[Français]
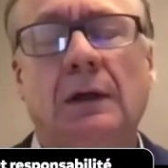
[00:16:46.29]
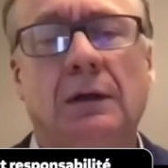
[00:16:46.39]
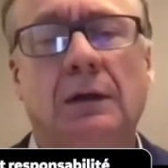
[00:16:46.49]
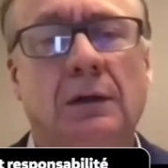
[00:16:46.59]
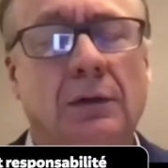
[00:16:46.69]

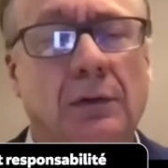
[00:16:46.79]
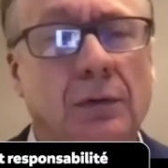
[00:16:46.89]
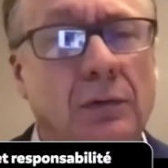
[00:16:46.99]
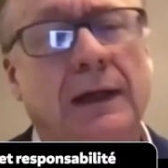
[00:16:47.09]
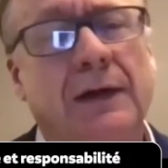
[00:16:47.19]

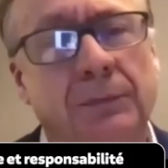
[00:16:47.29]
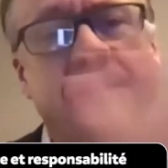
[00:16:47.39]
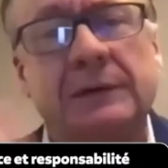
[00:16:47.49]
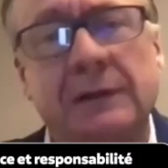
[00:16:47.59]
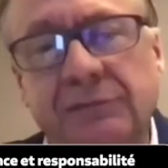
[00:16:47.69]
euh, la
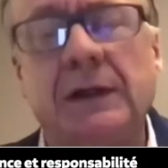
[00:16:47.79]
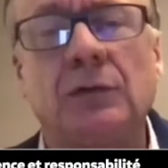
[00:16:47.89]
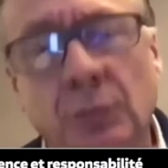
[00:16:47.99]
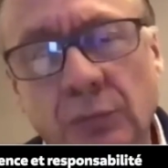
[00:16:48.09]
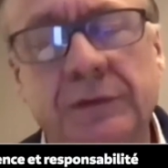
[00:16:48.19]
responsabilité vient
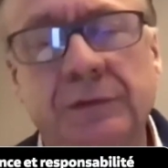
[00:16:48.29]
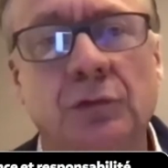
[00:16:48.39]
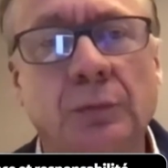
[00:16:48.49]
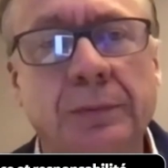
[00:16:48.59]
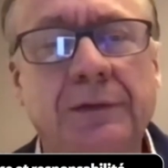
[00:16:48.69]
du monde des
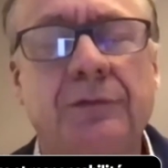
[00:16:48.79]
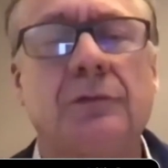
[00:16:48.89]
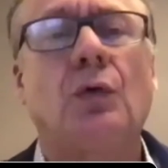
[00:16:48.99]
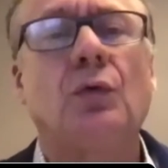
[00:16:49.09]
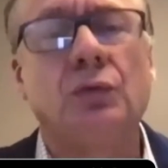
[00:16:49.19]

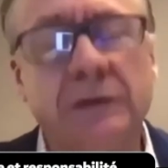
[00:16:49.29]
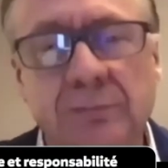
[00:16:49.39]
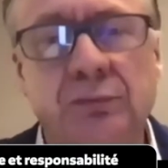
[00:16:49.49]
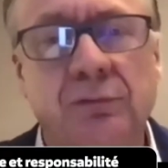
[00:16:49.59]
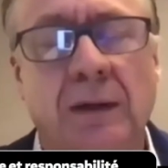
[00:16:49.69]
entreprises ou des
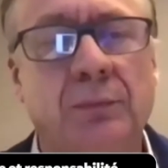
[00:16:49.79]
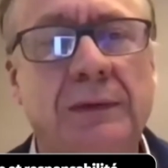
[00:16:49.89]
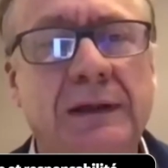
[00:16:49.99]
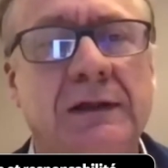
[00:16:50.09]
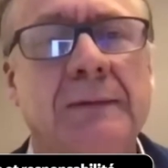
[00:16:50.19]
pouvoirs
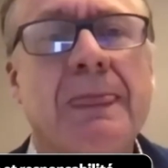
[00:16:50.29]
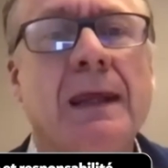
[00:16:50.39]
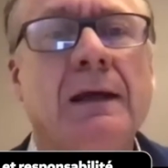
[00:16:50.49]
publics,